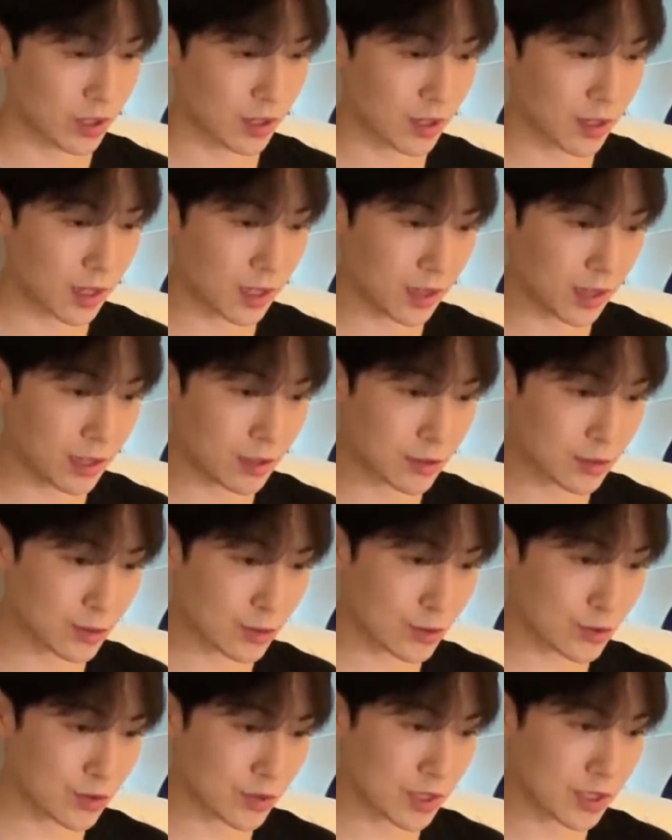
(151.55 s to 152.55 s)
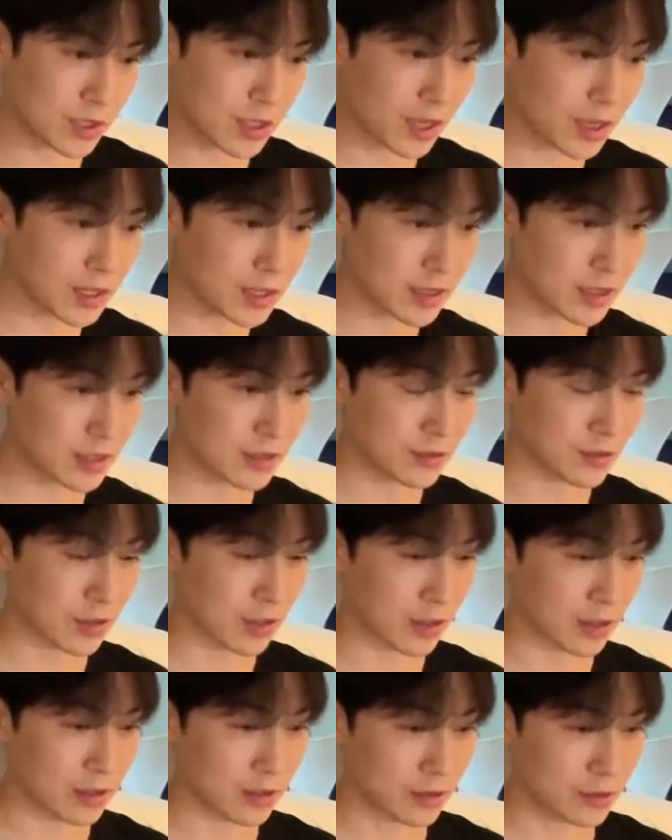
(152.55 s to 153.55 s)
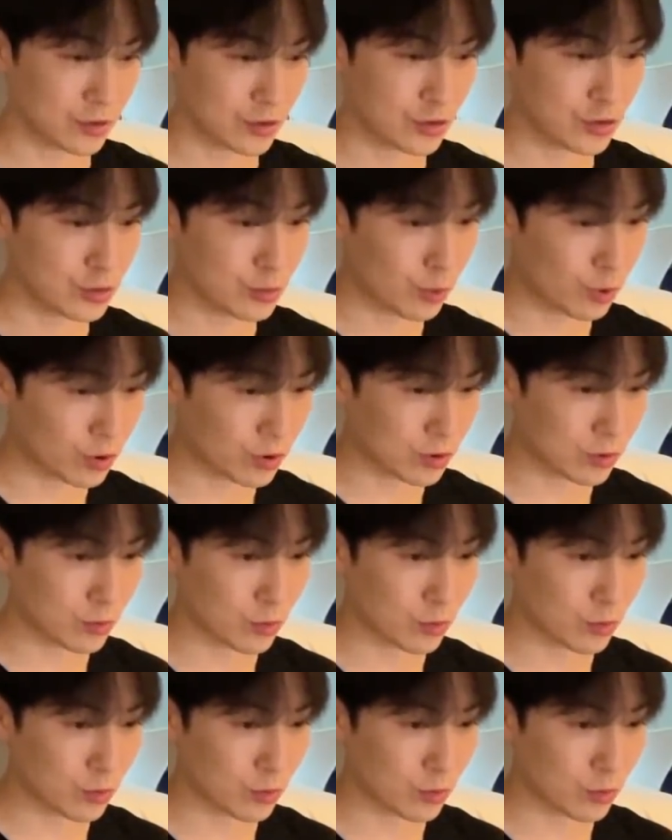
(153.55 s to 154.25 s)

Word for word: かけてるそういう期待っていうか注目も